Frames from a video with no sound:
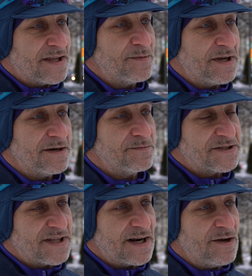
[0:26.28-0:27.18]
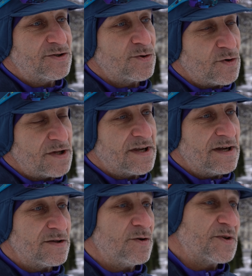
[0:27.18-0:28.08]
Там я постараюсь
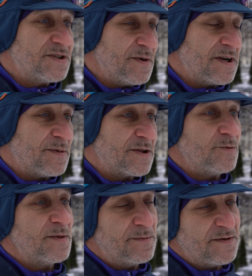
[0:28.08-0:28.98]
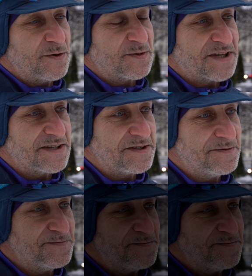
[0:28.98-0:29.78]
коротко, но максимально подробно обо всем рассказать.